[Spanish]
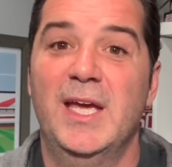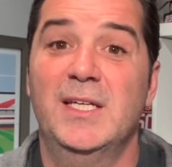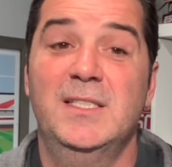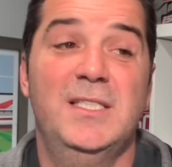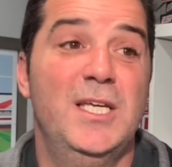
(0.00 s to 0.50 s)

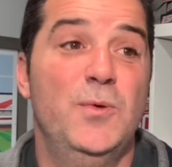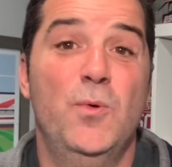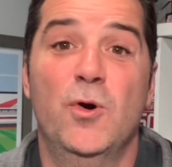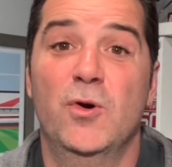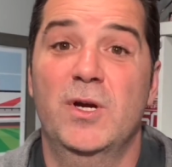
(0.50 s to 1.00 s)

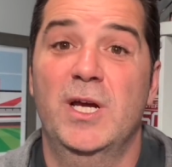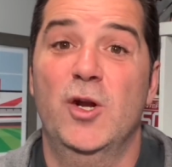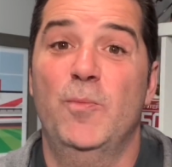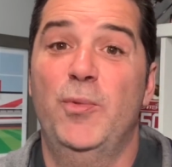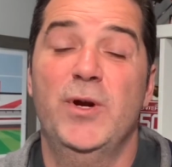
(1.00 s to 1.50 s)
exiguo que
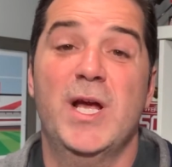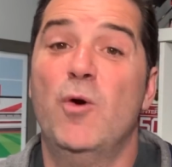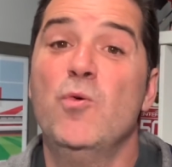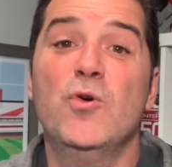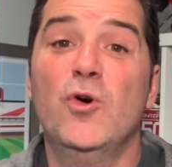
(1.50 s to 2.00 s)
lo pone a
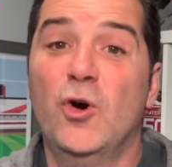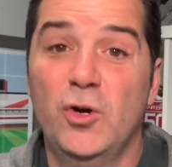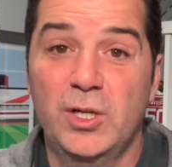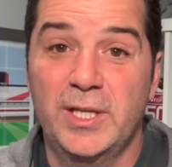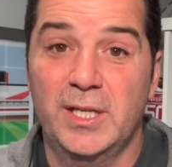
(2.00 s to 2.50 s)
un
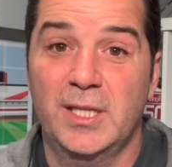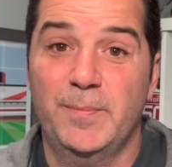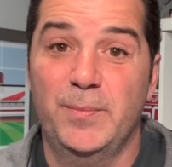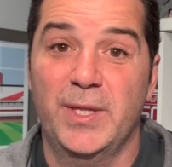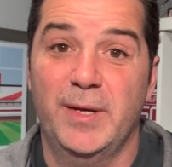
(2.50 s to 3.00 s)
gol
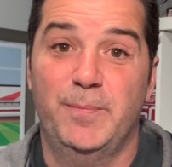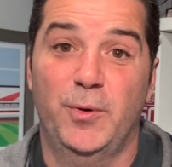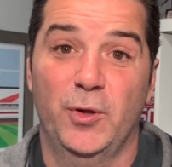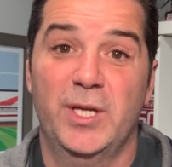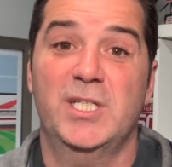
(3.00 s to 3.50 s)
de,
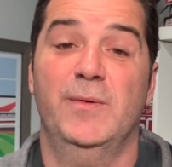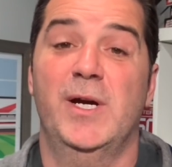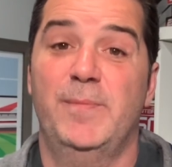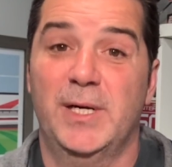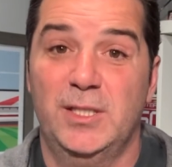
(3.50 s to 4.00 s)
poder llevar
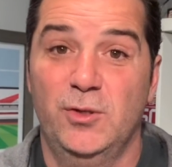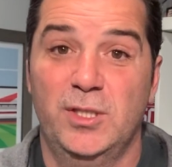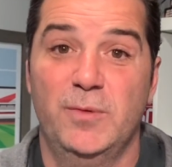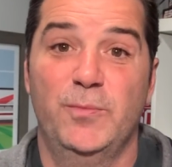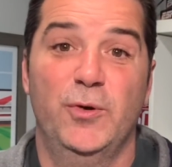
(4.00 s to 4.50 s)
el partido a
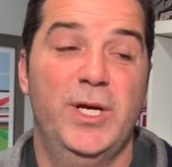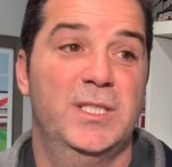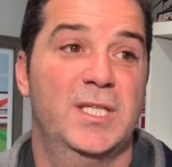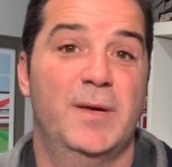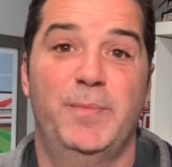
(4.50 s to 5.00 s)
tiempo
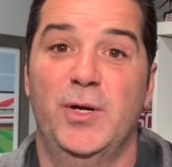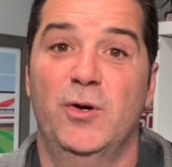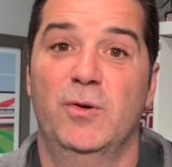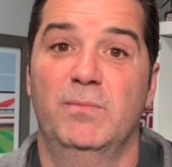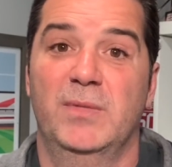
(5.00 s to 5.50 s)
extra,
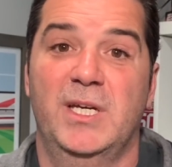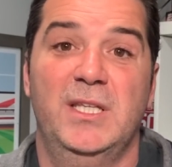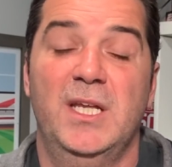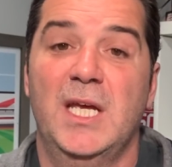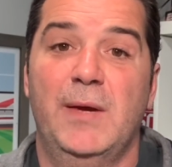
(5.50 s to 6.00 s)
pero que
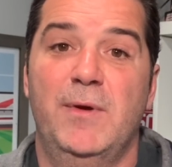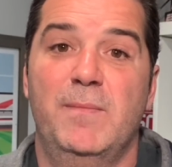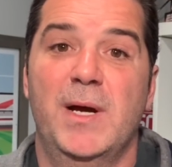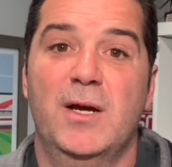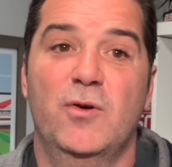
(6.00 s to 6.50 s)
tiene que ver
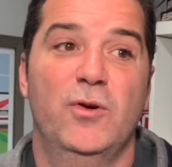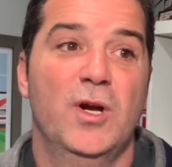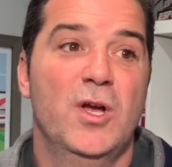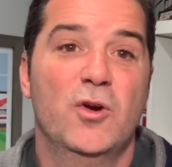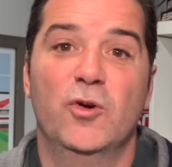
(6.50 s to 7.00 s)
más con,
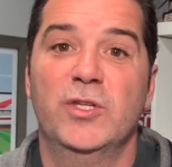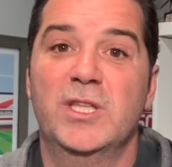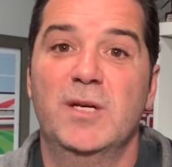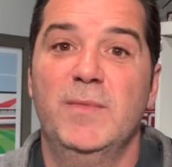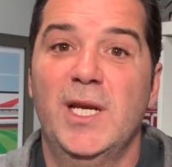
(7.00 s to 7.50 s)

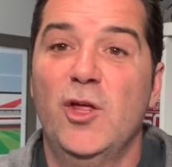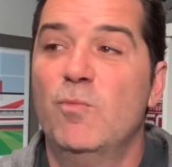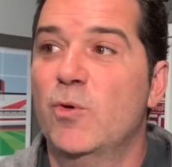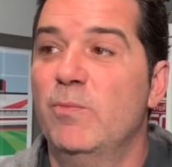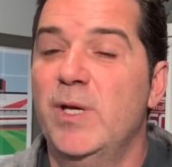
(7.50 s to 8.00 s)
determinados
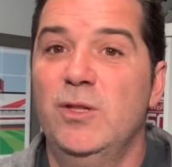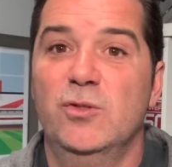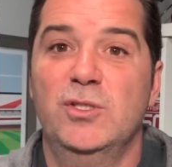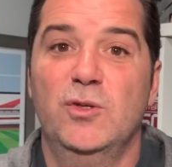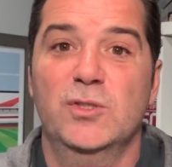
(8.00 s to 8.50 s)

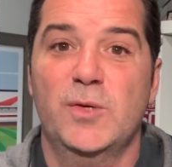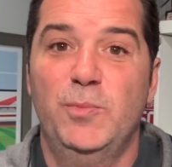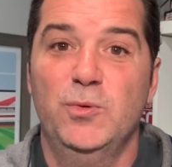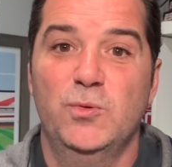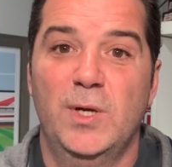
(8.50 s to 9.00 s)
momentos y cosas
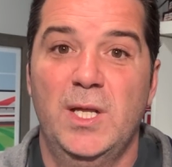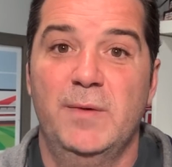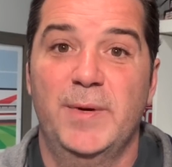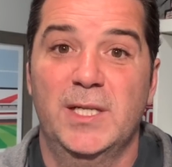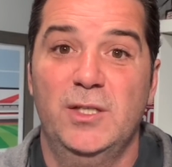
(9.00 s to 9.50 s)
puntuales de
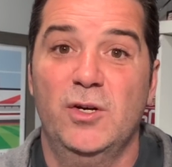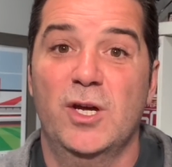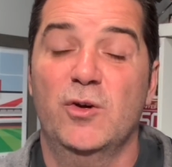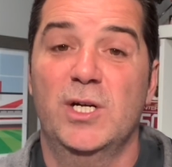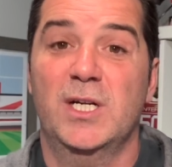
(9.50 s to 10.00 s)
partidos
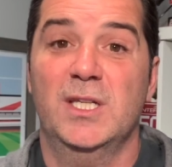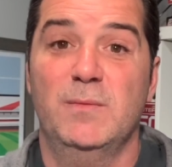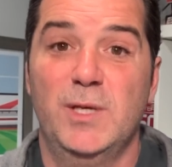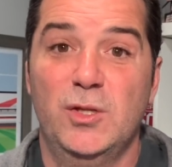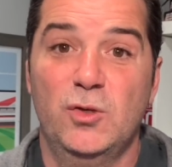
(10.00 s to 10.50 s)
que con el
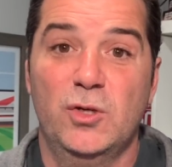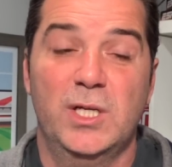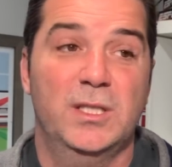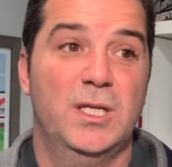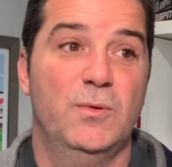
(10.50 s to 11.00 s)
rendimiento
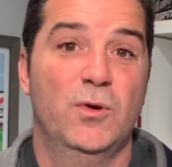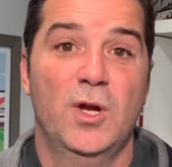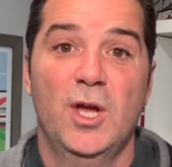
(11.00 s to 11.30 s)
colectivo,